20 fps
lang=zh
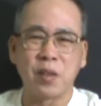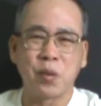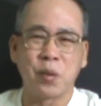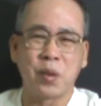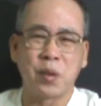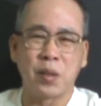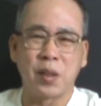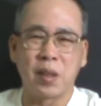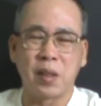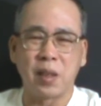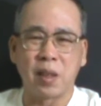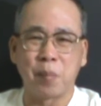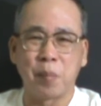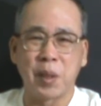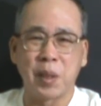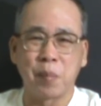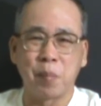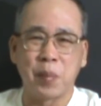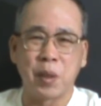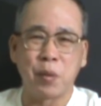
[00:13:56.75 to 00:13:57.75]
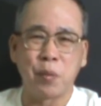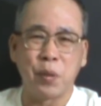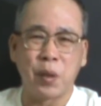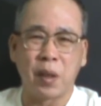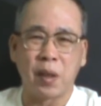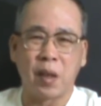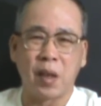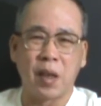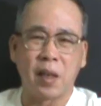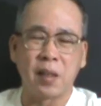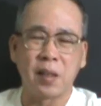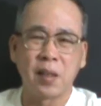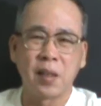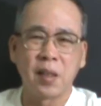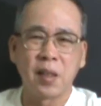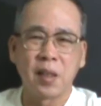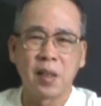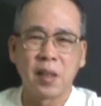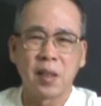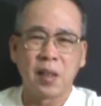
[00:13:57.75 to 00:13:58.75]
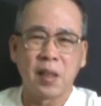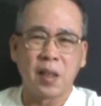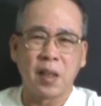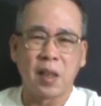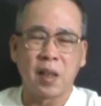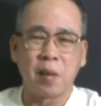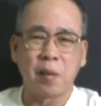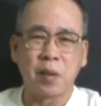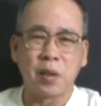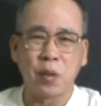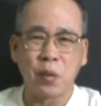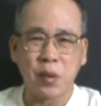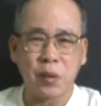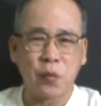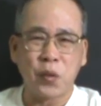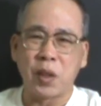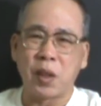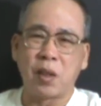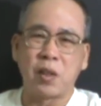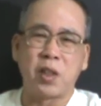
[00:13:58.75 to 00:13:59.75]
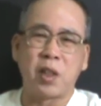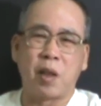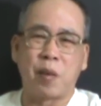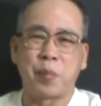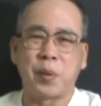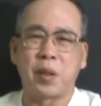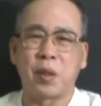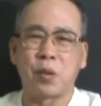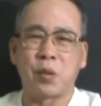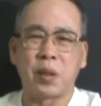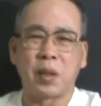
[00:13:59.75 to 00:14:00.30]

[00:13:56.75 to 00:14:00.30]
所有的那个明明乐哈，呃，都是非常俏皮的。